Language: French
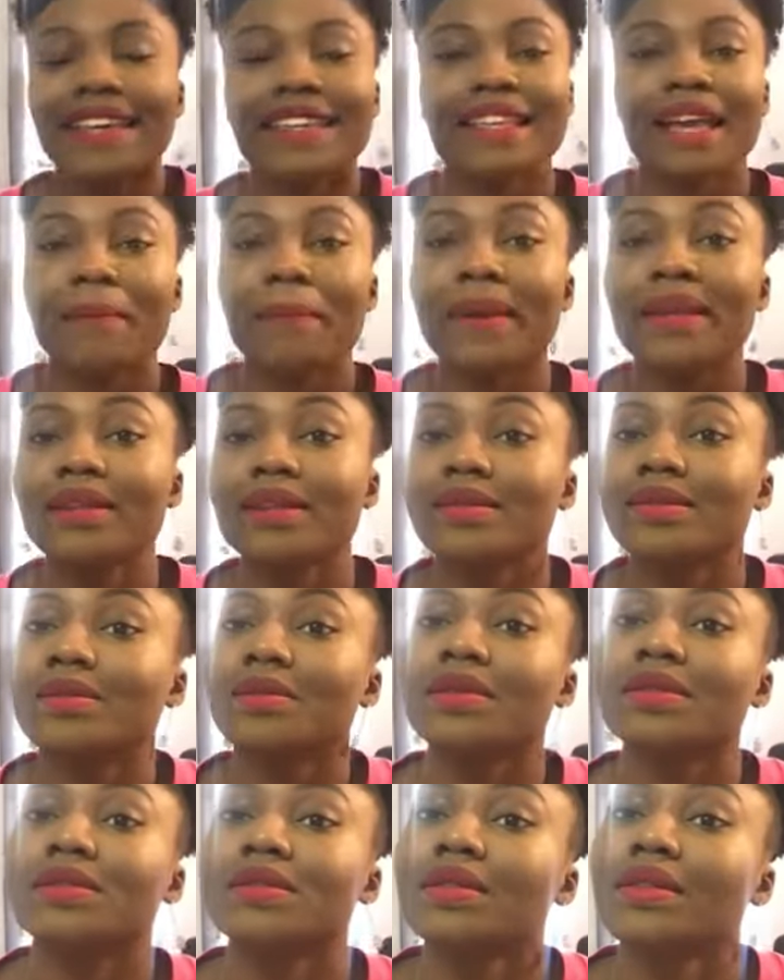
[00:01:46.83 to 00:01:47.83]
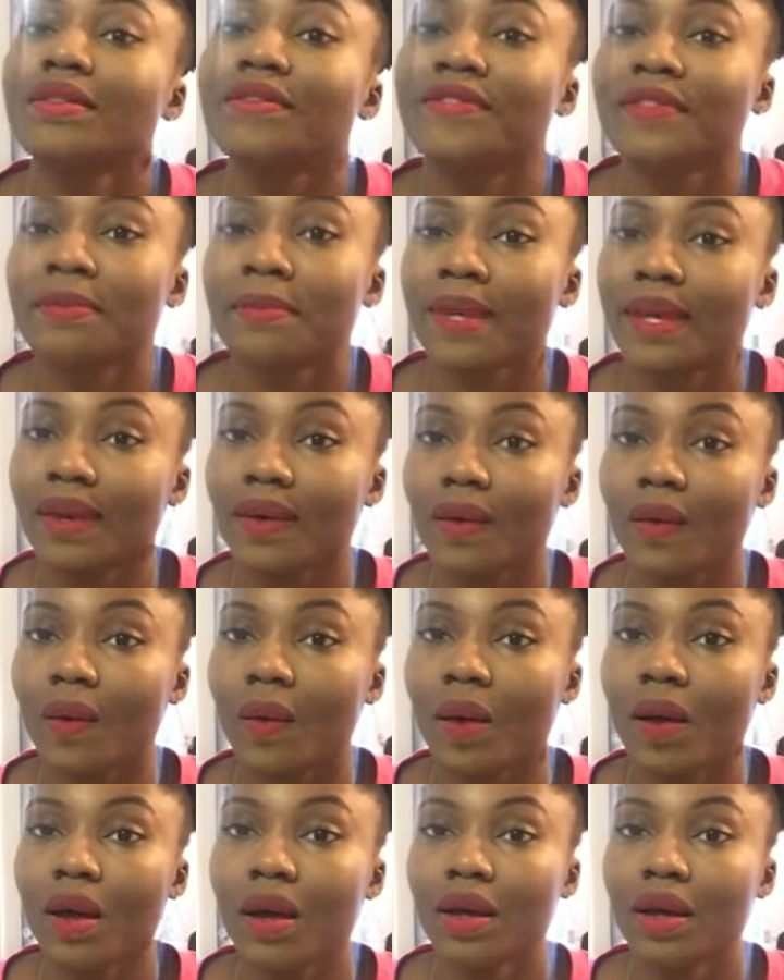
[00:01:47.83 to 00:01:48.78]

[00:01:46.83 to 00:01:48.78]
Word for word: Il n'y a pas de suite sur Vimeo.